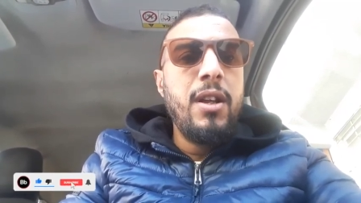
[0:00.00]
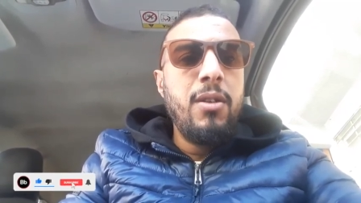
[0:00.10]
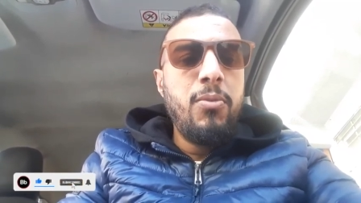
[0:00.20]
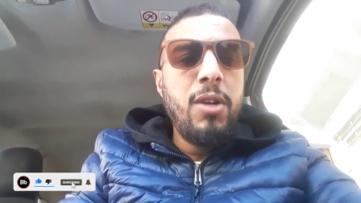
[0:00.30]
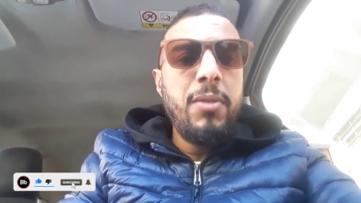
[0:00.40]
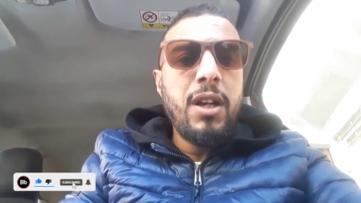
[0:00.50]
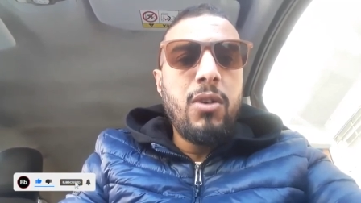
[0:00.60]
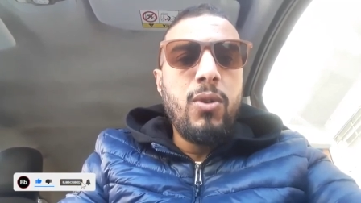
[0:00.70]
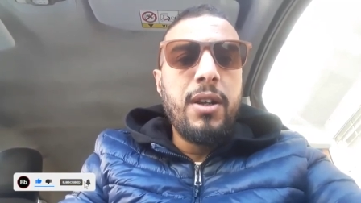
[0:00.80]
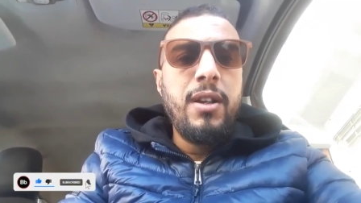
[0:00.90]
المهم
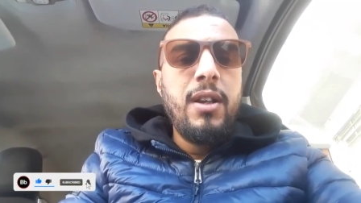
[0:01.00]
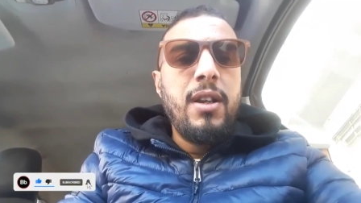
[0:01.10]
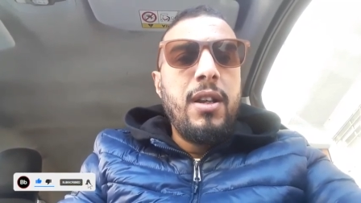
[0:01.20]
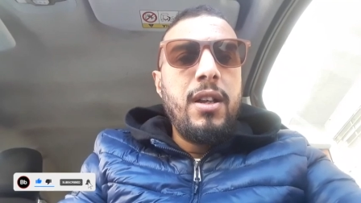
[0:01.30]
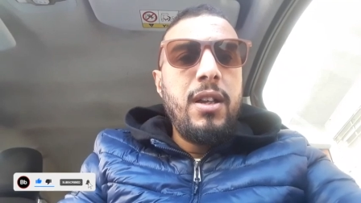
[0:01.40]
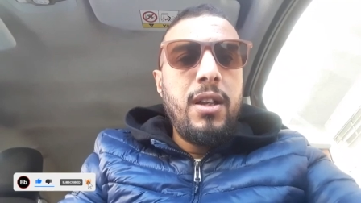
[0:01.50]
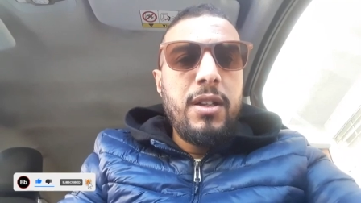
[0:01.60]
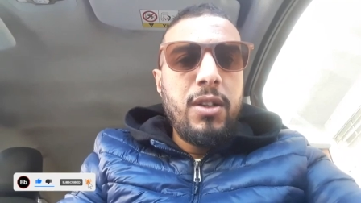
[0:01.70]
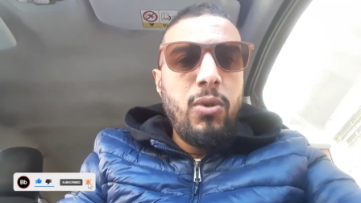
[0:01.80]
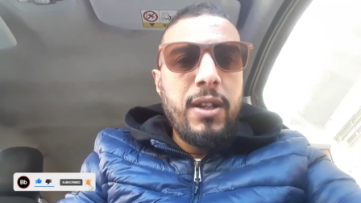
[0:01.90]
اخوان آه،
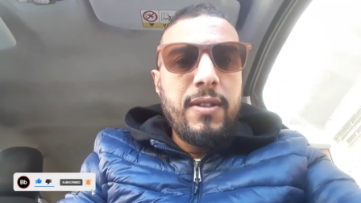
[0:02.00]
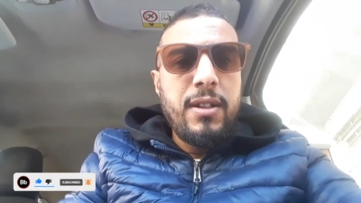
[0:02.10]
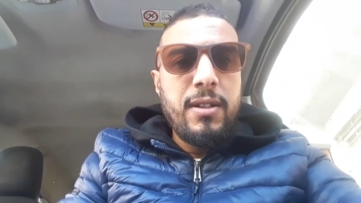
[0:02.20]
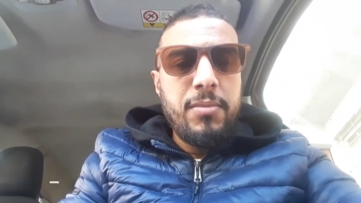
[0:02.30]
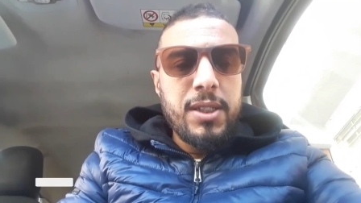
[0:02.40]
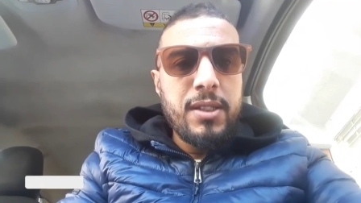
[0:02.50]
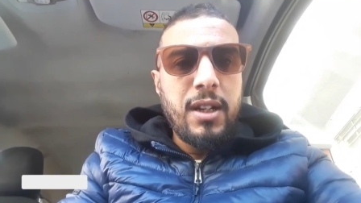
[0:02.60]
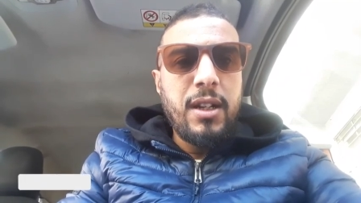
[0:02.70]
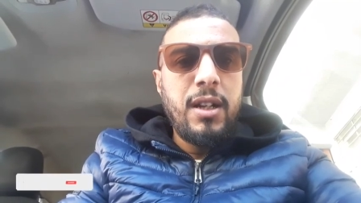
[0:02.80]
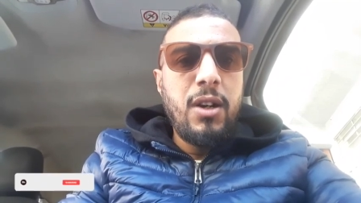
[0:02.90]
دوله مصر
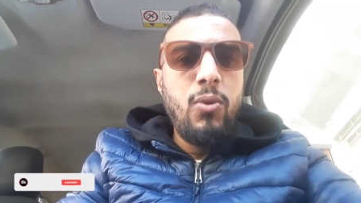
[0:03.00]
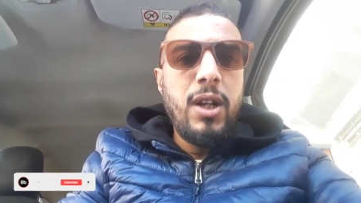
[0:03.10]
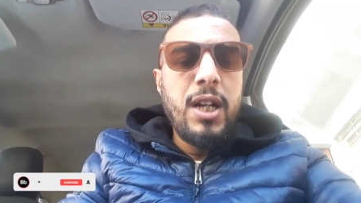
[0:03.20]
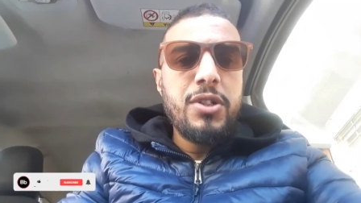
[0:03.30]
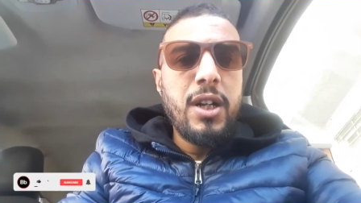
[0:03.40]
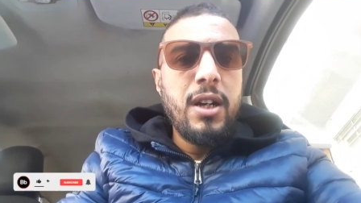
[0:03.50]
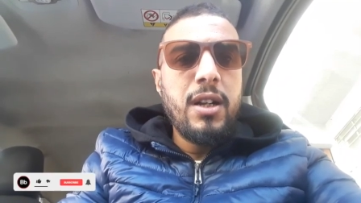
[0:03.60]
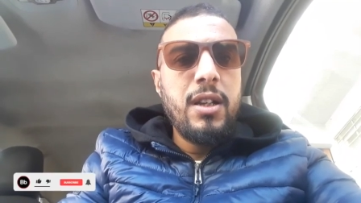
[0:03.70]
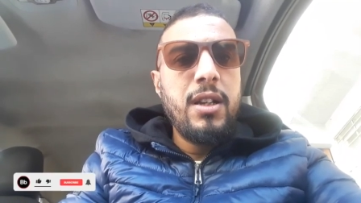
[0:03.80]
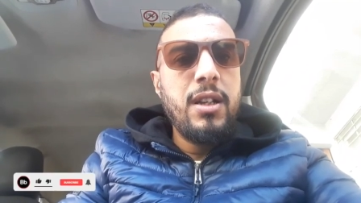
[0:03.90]
اول حاجه
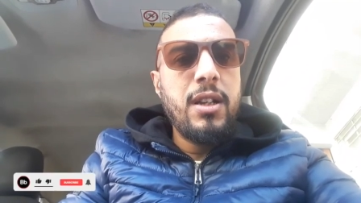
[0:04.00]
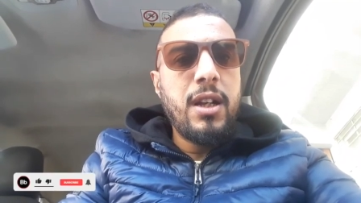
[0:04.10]
آه،